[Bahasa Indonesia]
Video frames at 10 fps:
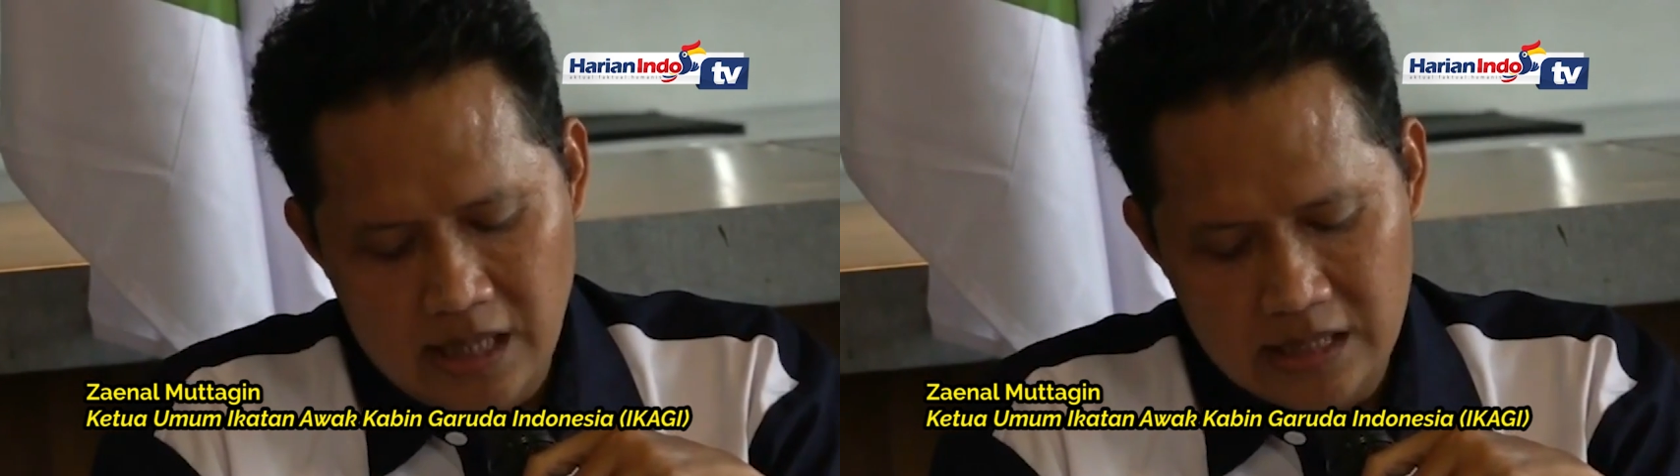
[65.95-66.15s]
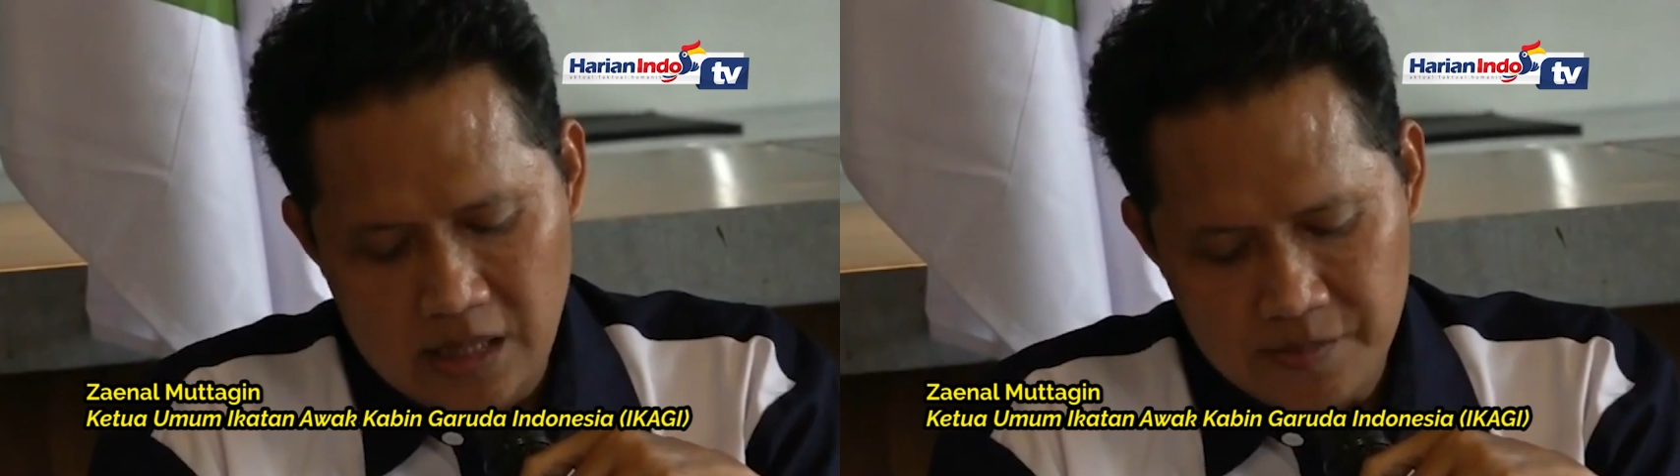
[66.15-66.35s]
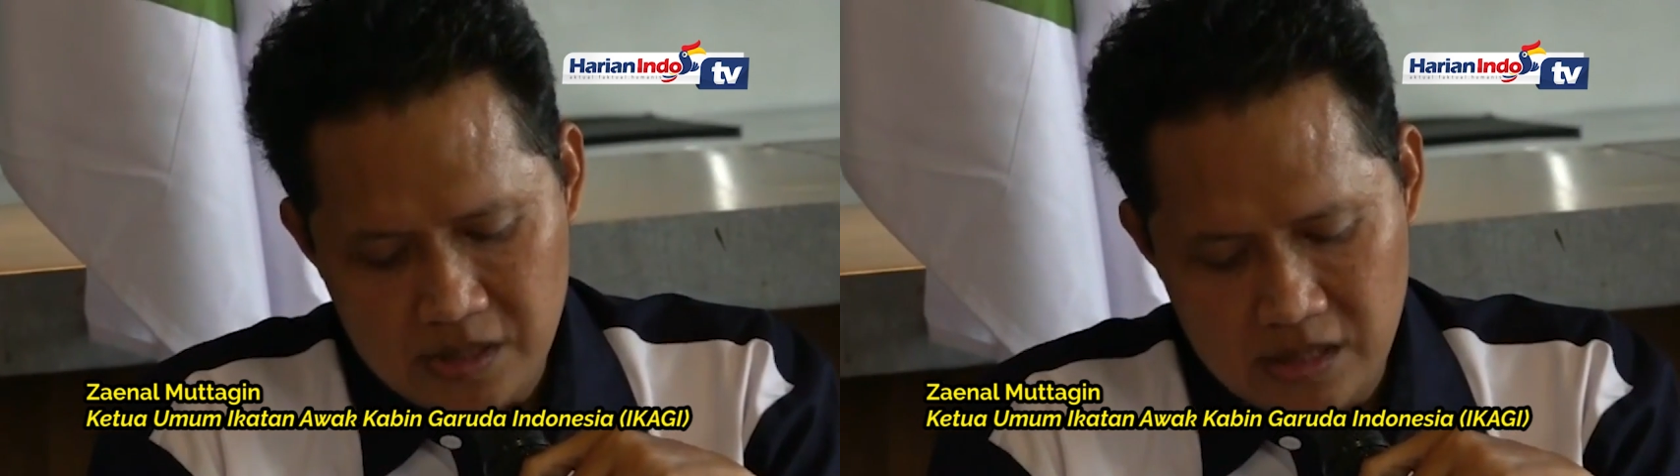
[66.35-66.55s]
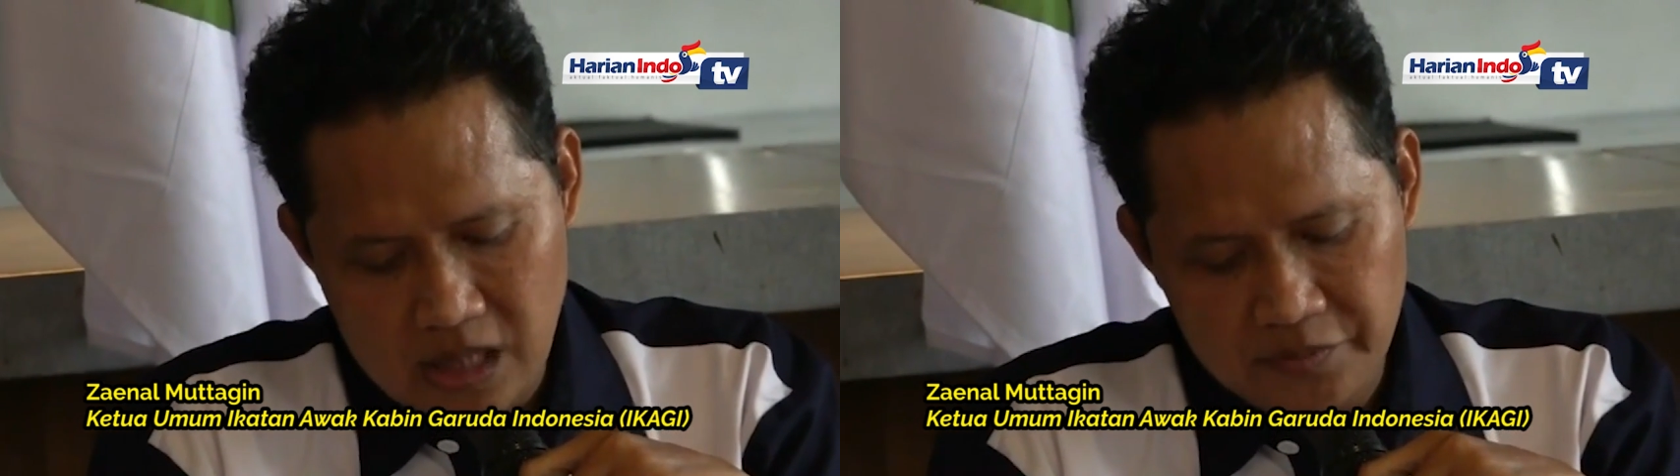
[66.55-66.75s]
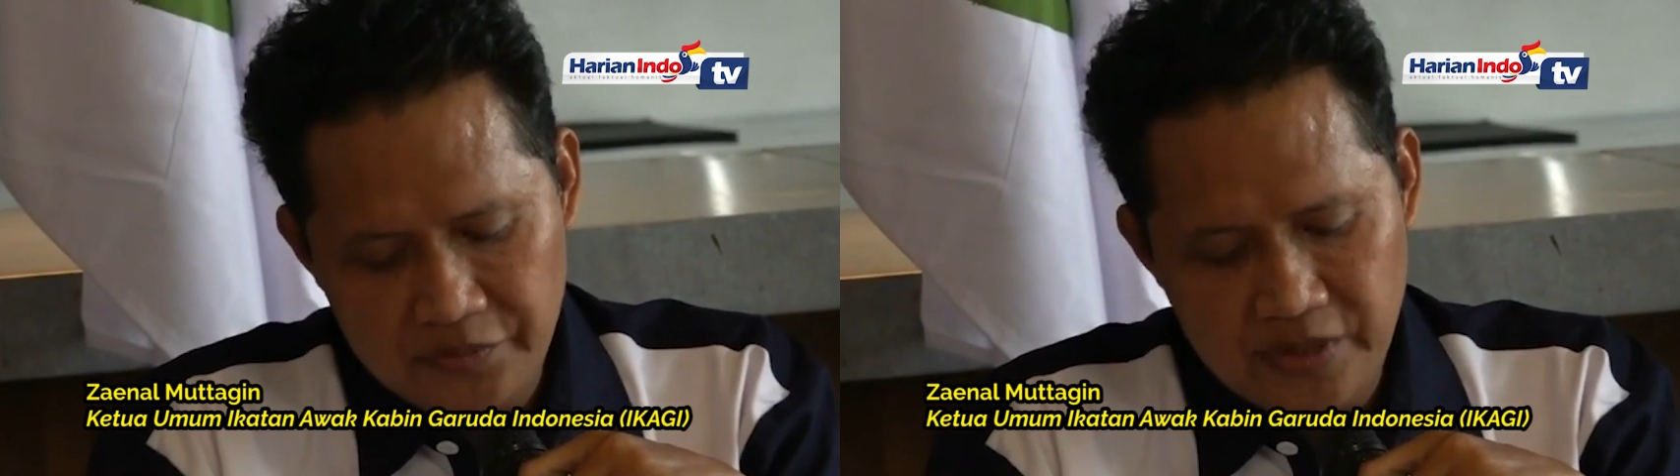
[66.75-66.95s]
dan
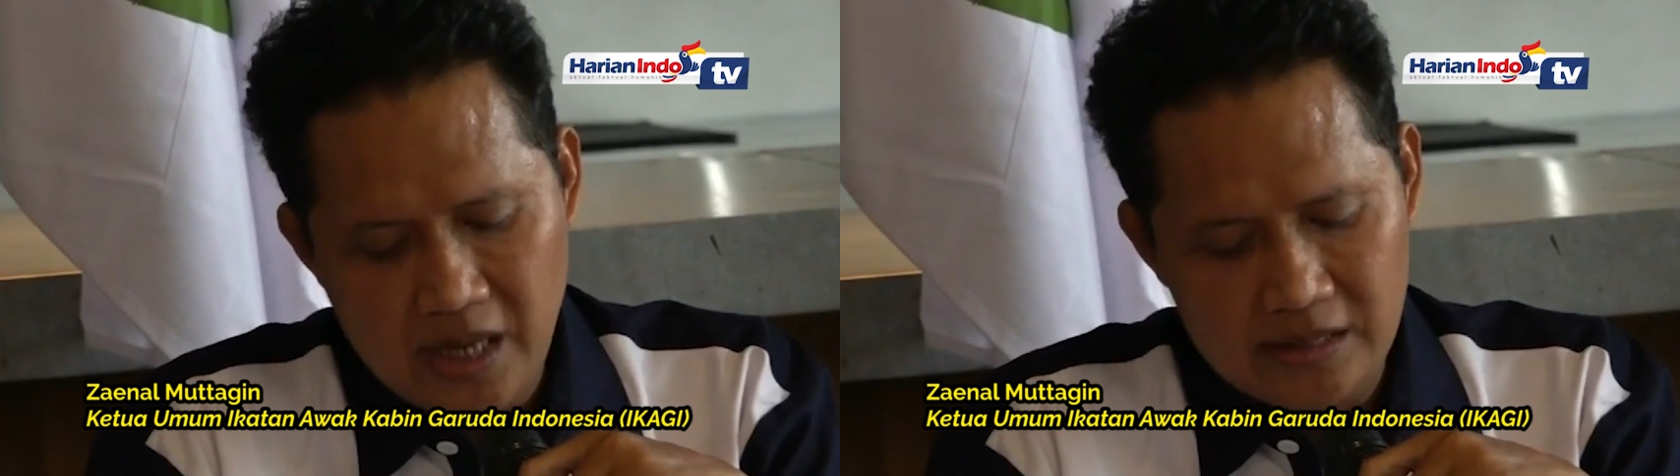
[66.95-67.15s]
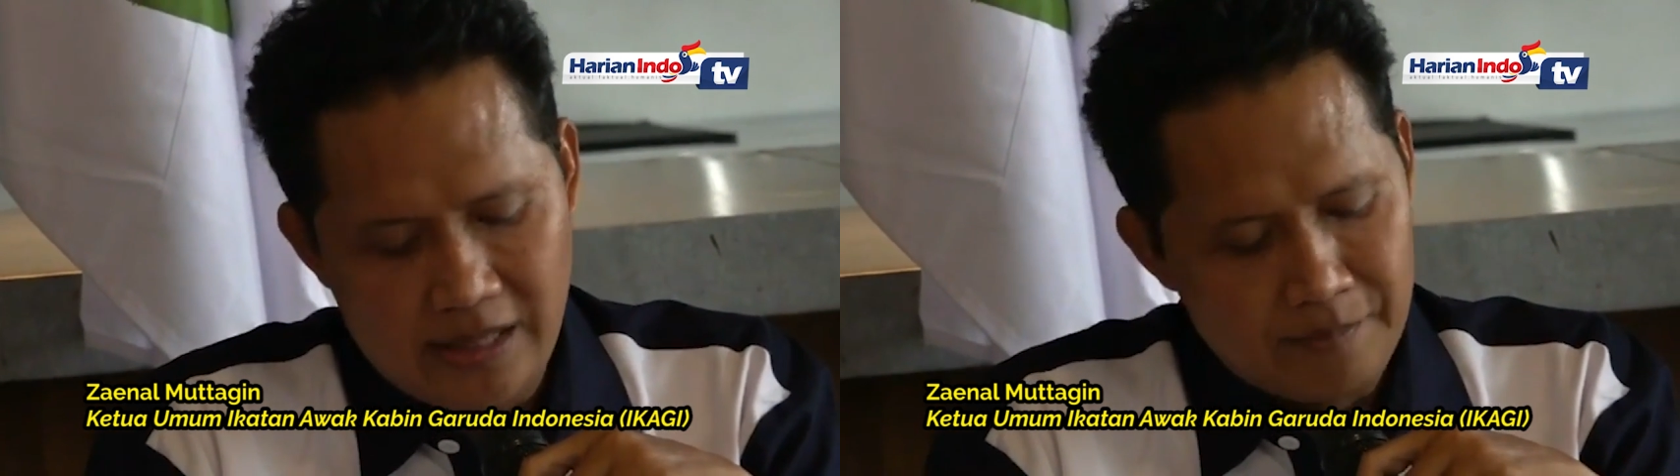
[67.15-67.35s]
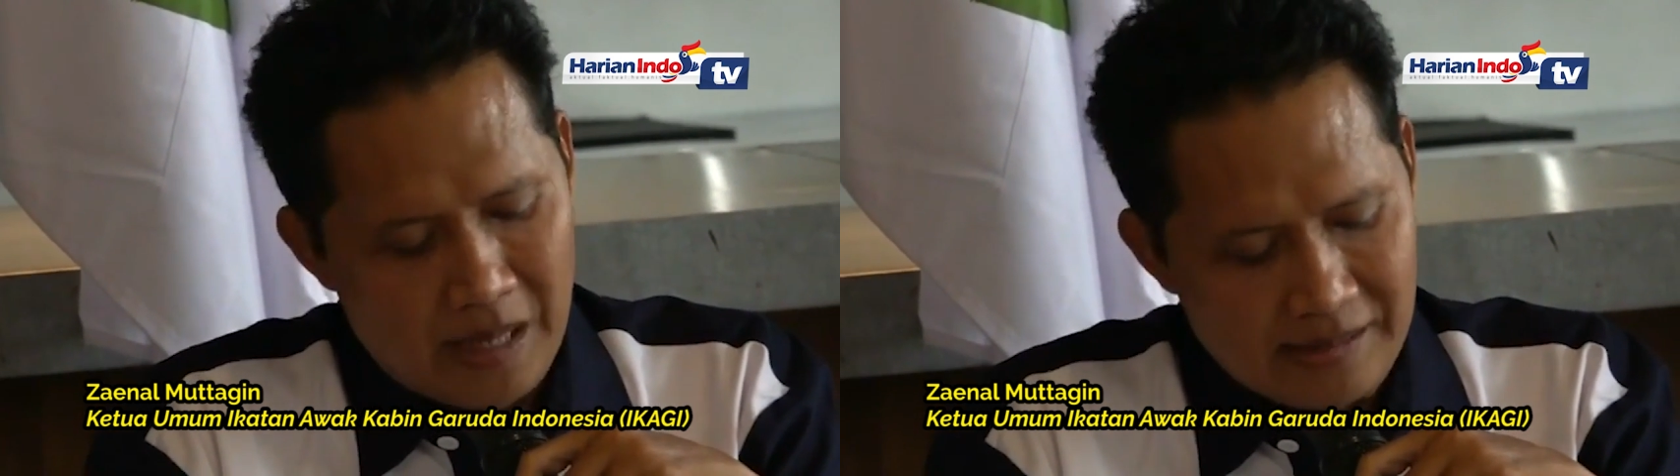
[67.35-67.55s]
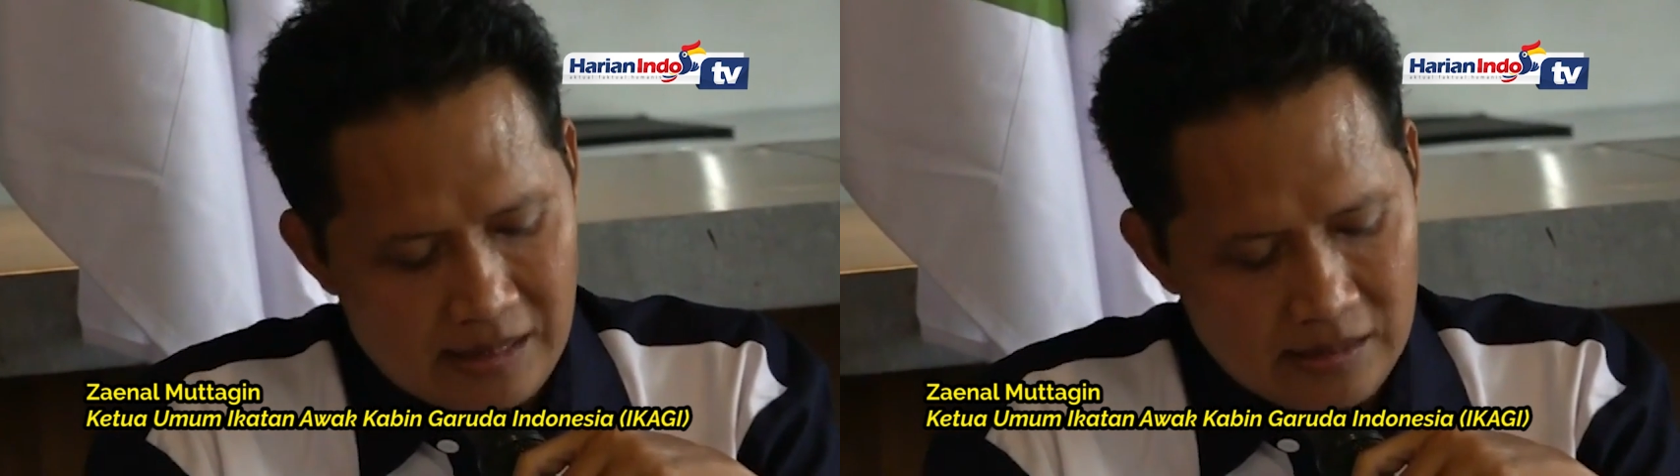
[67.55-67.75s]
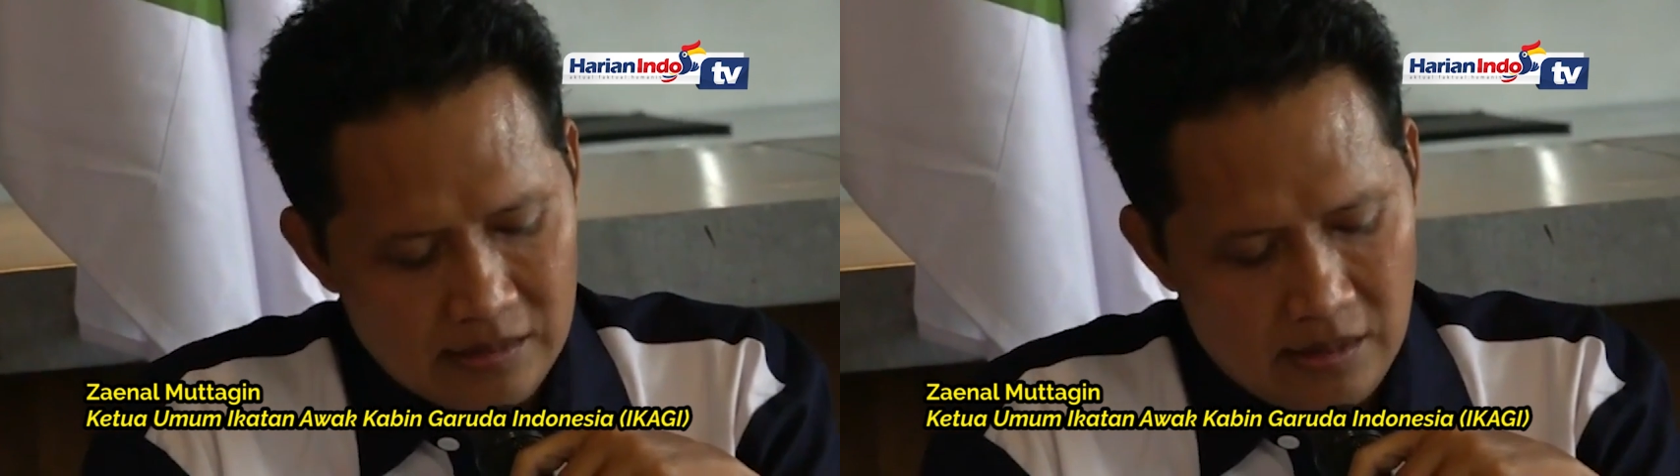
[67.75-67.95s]
Amsterdam via
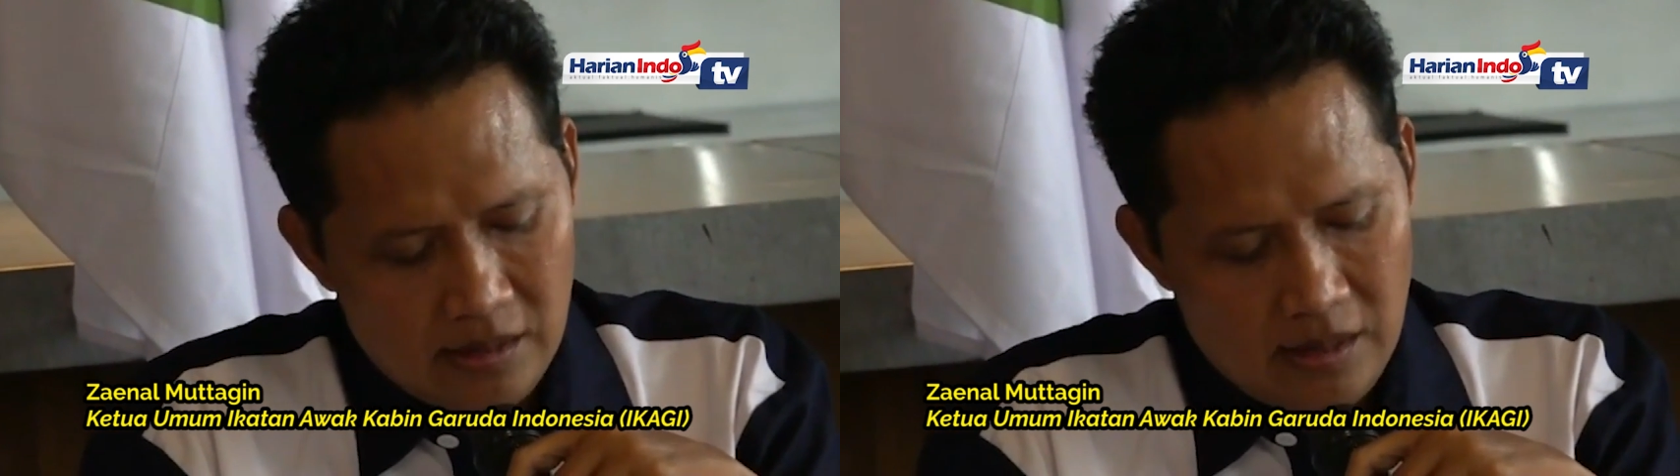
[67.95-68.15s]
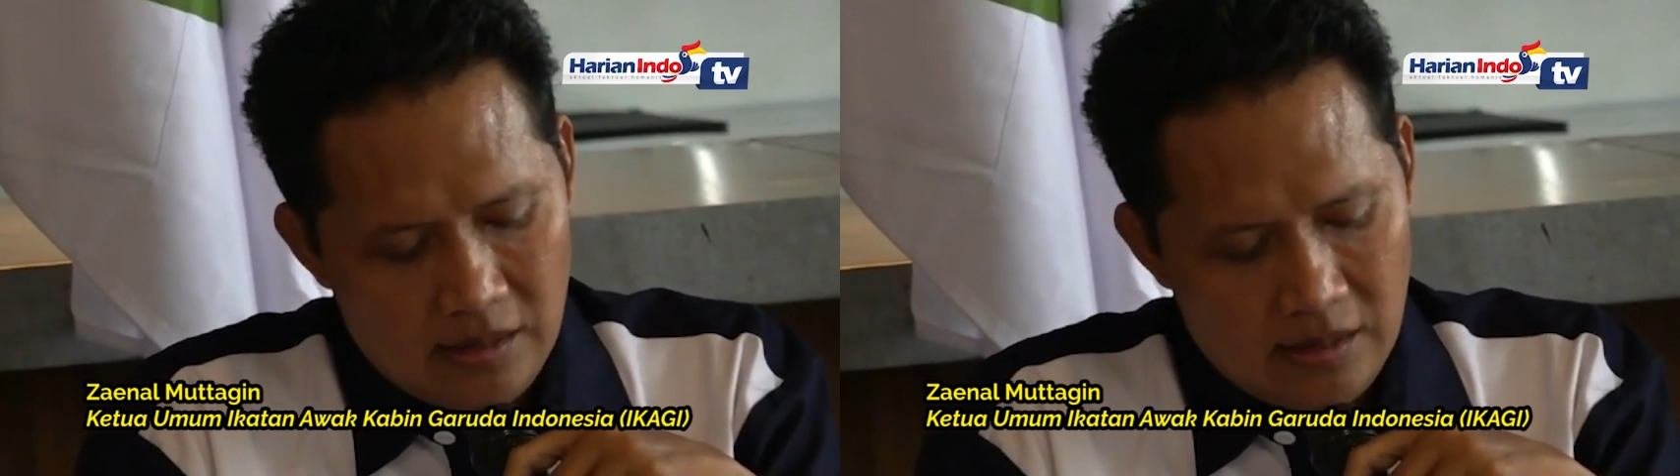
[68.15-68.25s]
Denpasar,